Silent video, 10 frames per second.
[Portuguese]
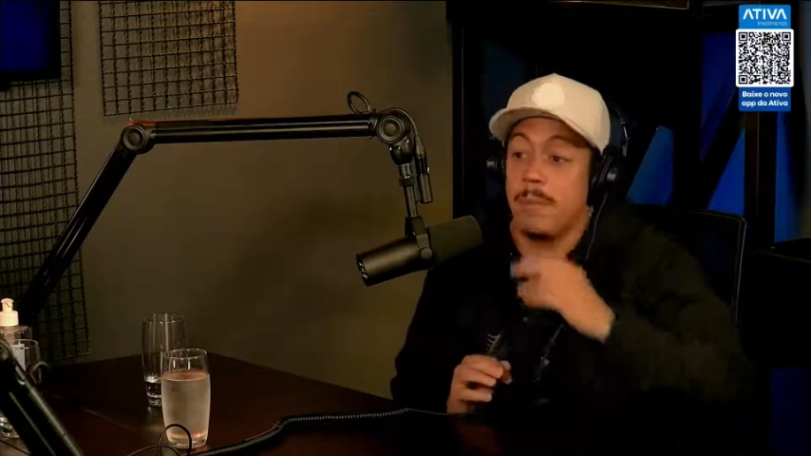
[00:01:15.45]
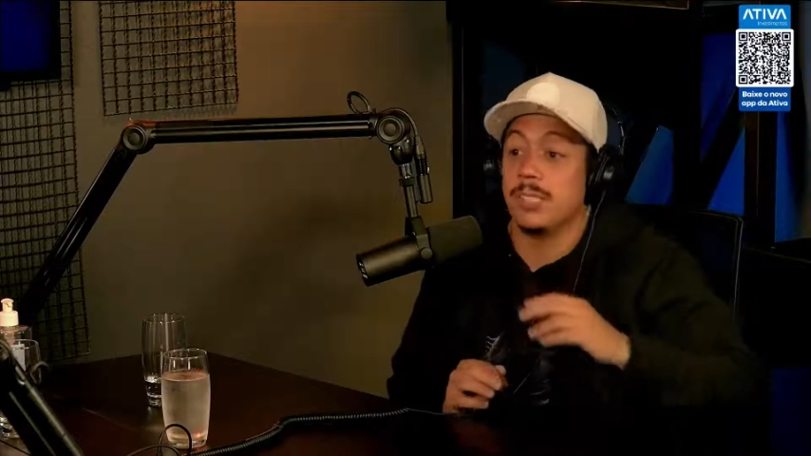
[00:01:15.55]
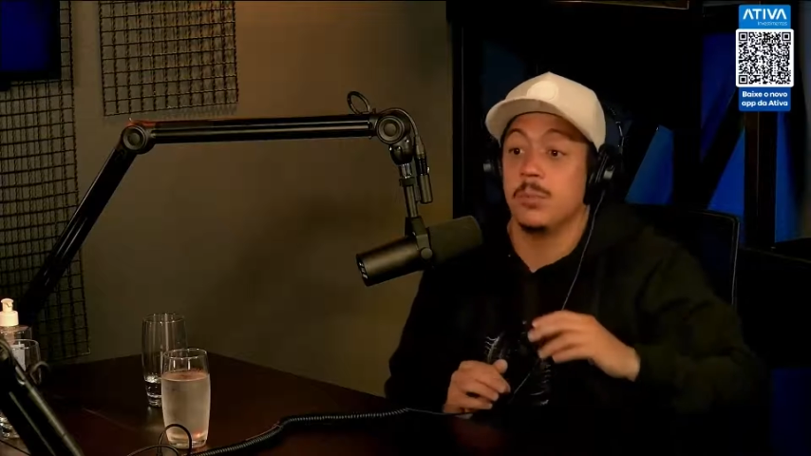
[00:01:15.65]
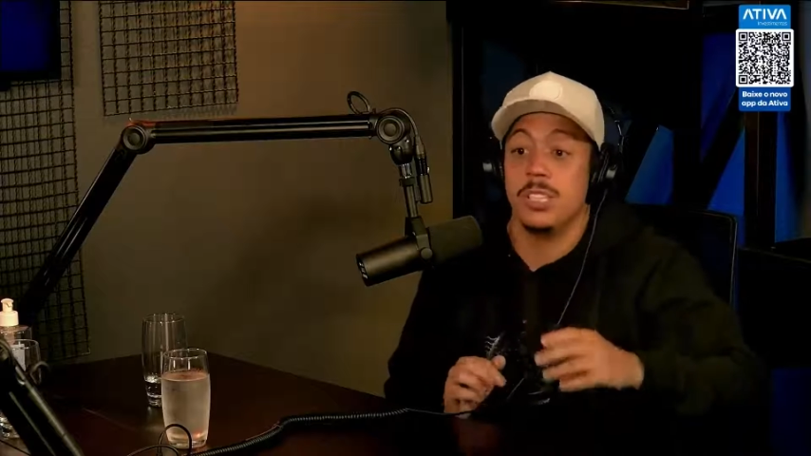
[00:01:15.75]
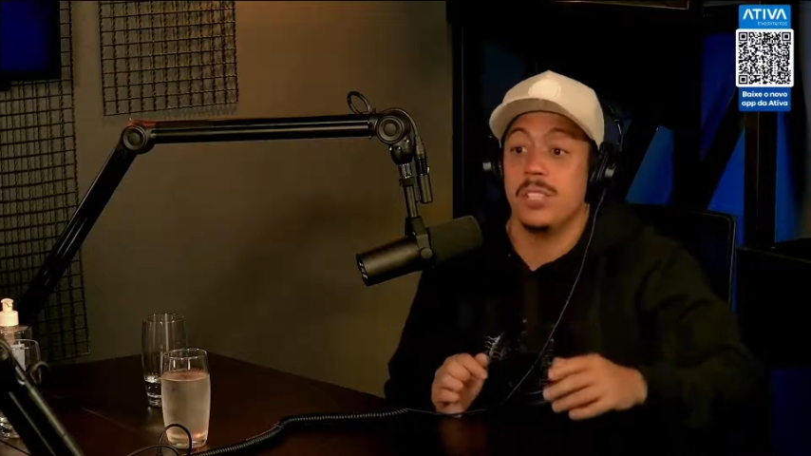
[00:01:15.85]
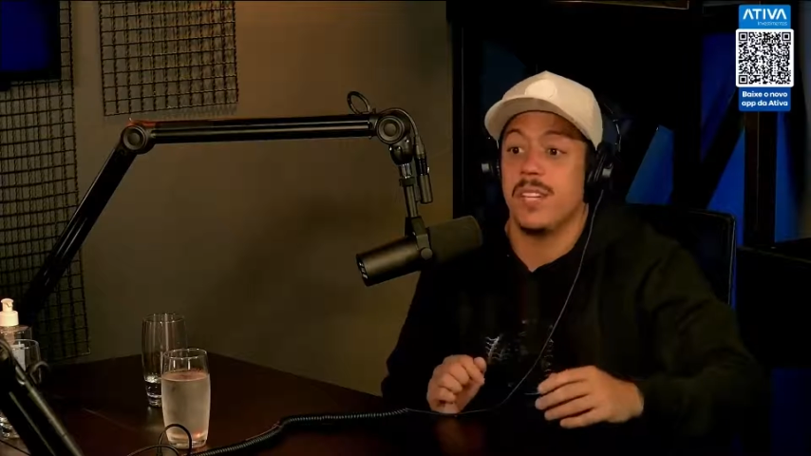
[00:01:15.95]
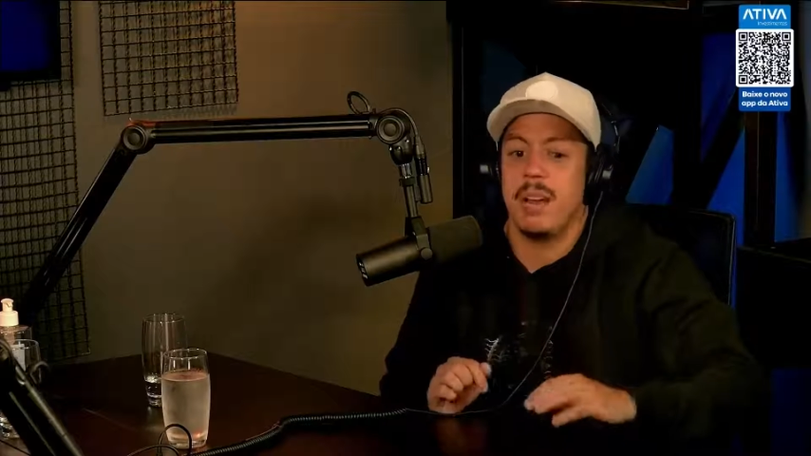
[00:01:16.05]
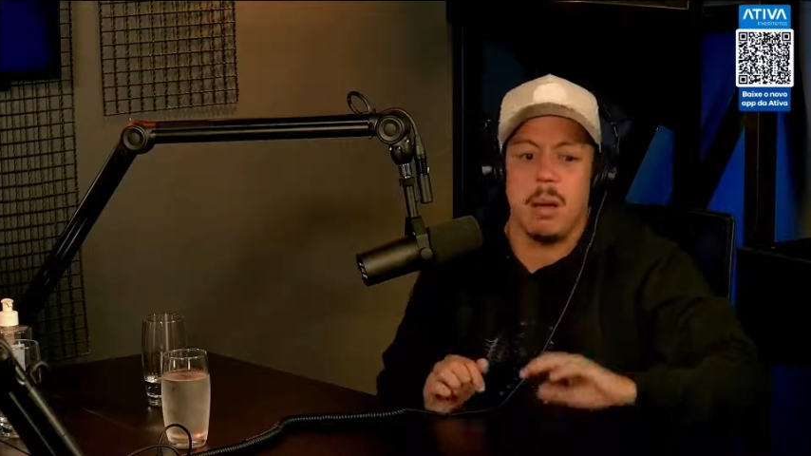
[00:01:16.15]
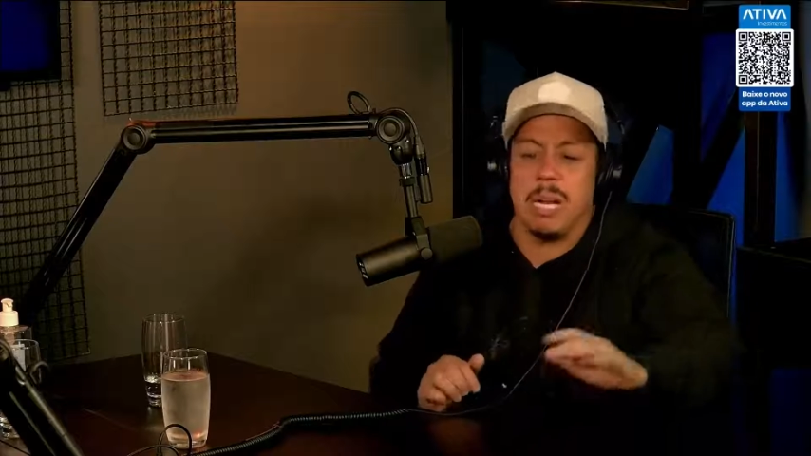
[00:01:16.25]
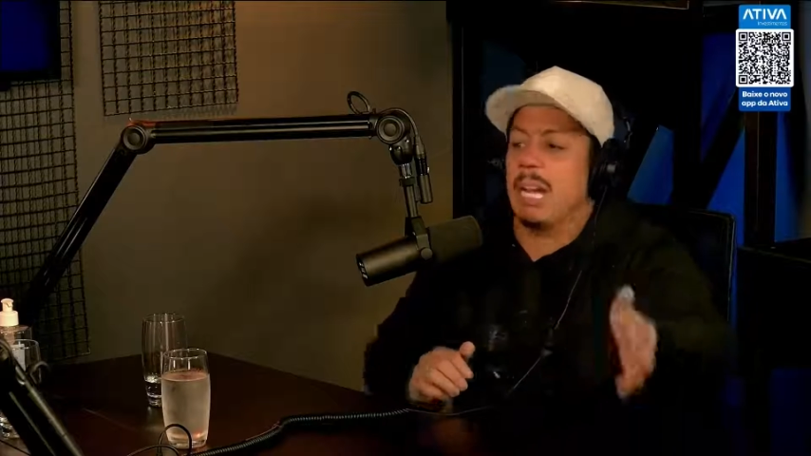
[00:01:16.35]
Mas muita gente
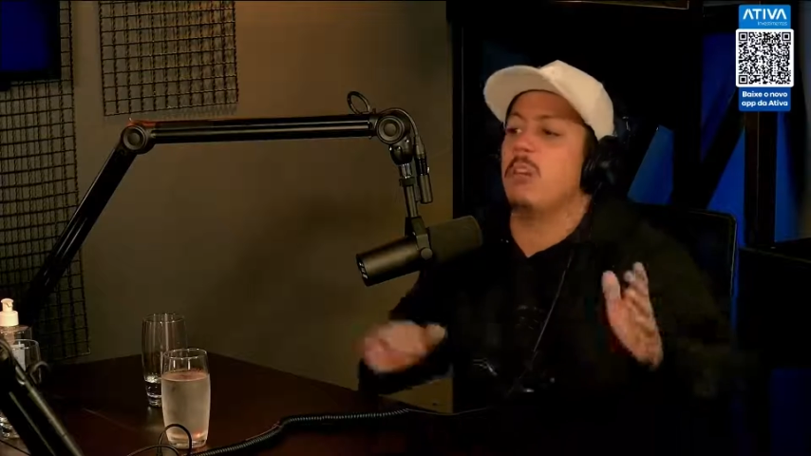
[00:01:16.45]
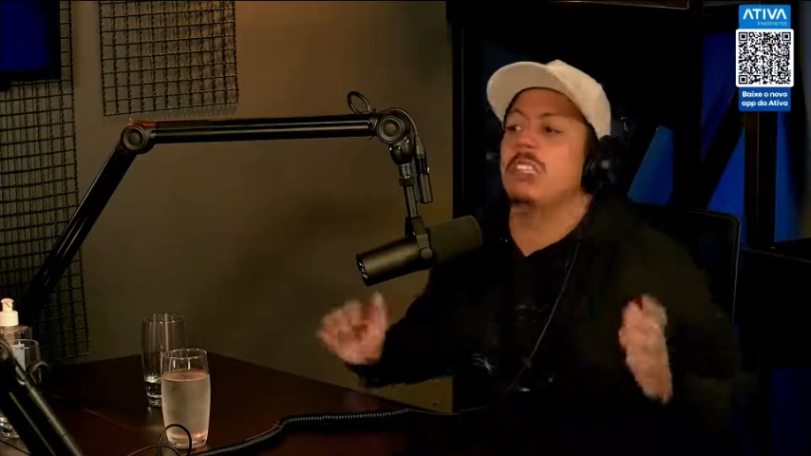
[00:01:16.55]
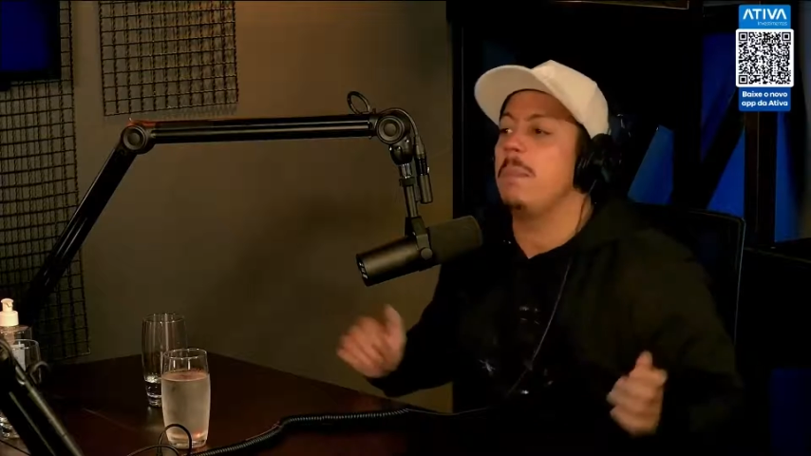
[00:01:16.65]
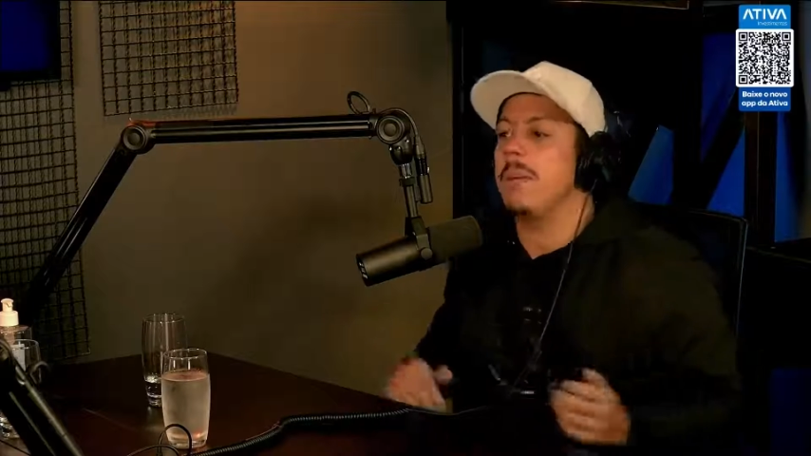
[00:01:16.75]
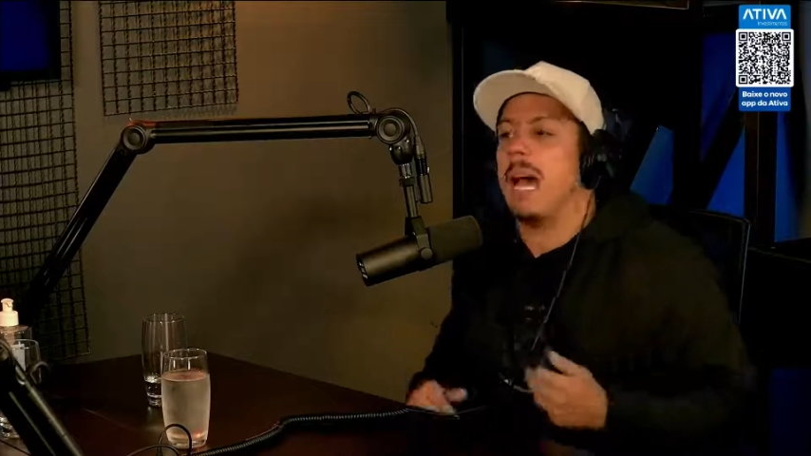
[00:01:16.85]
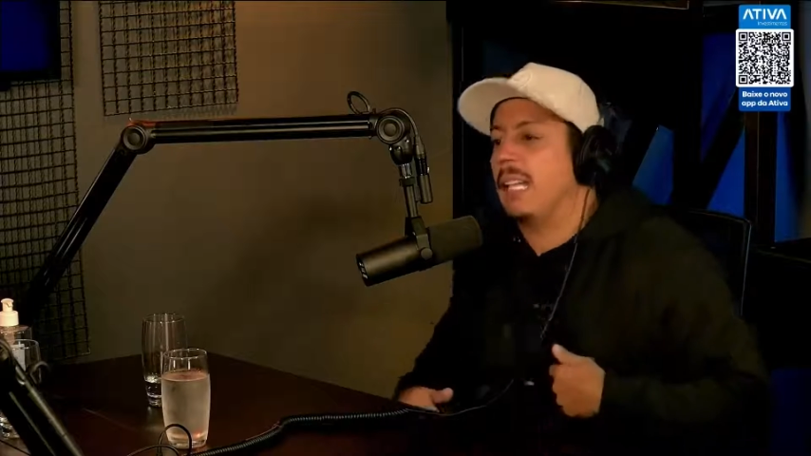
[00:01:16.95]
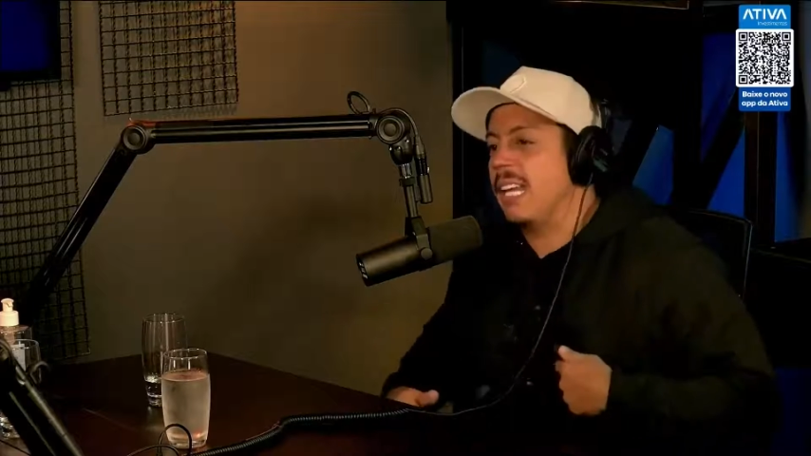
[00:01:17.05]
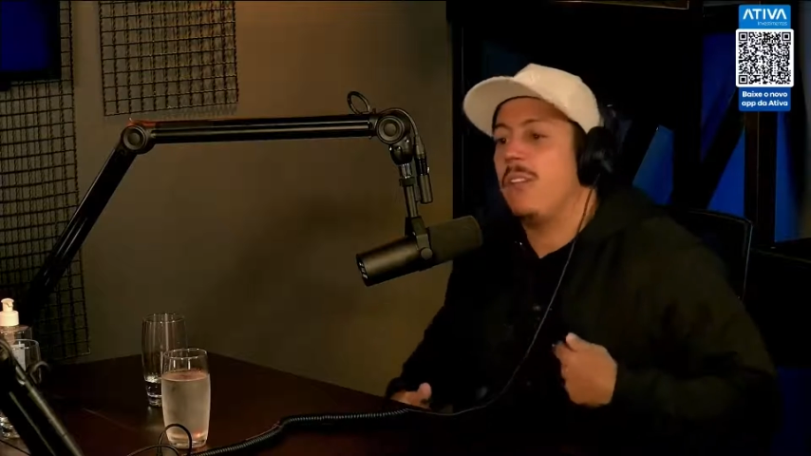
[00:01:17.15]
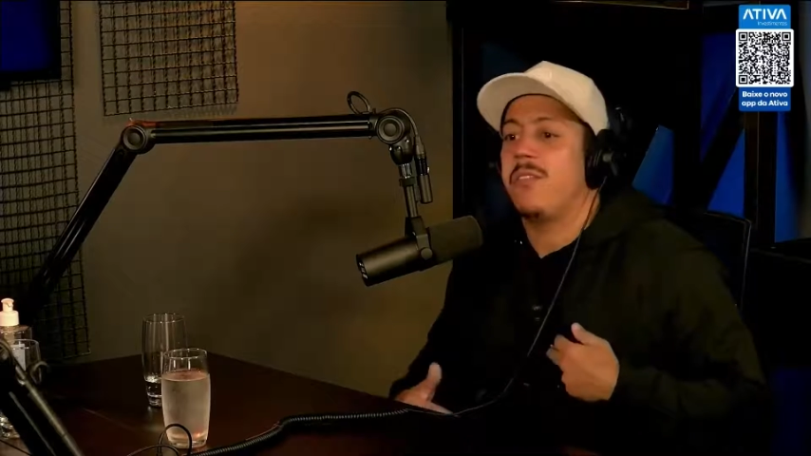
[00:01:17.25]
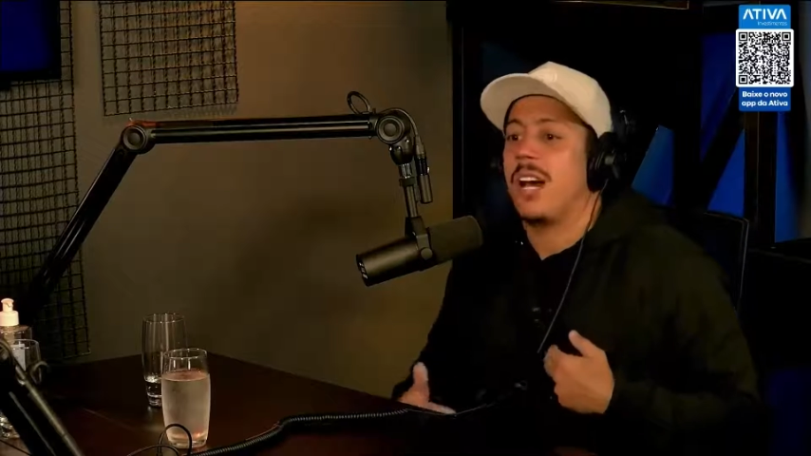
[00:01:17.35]
fala, ah, o cara conta
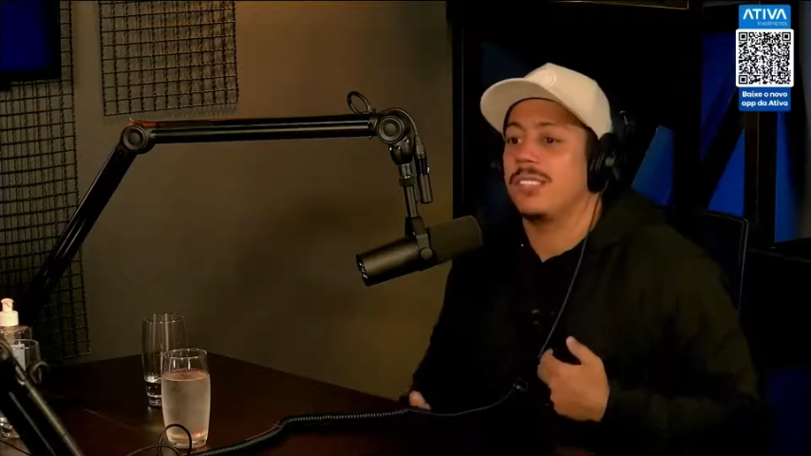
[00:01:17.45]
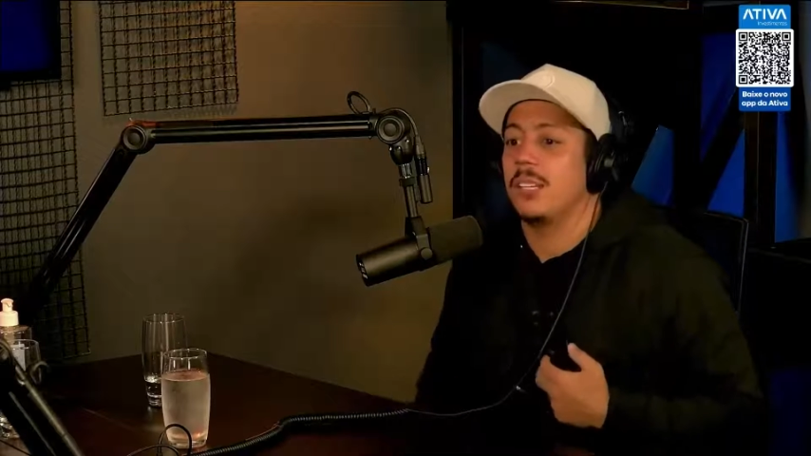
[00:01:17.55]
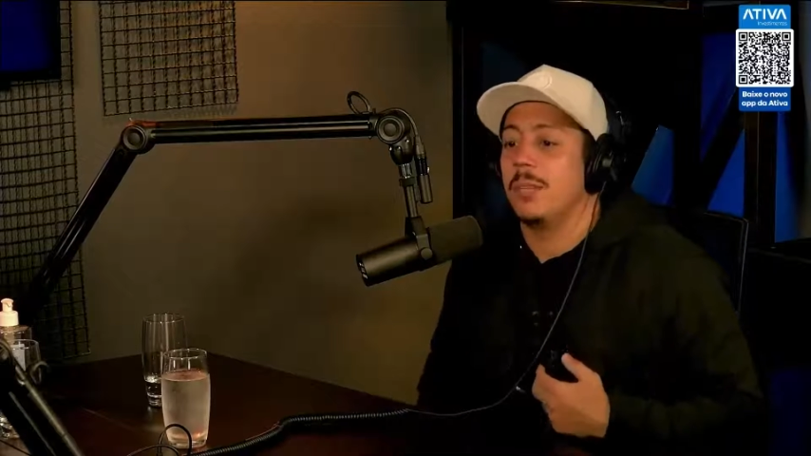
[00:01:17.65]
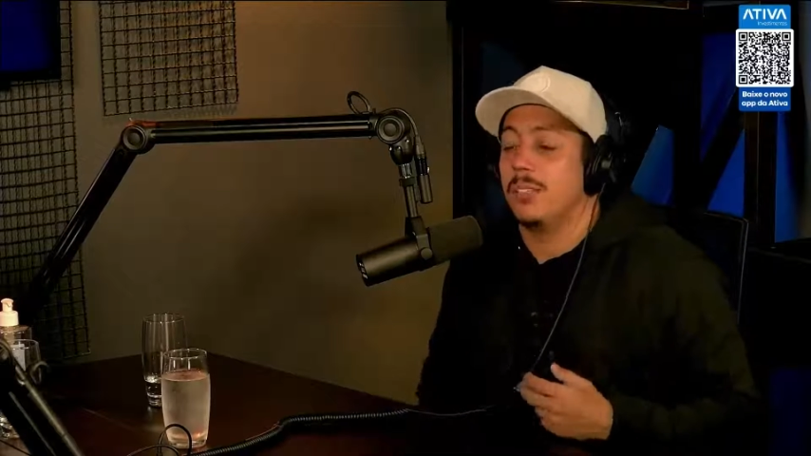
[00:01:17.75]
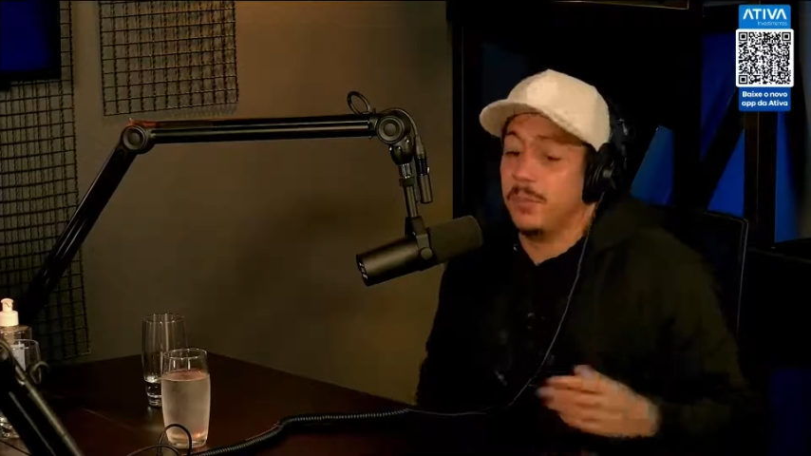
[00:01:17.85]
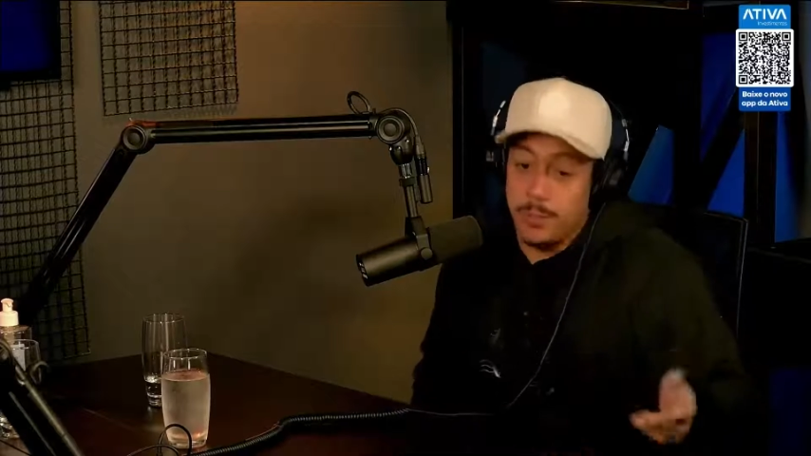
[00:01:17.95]
piada, aí é fácil também.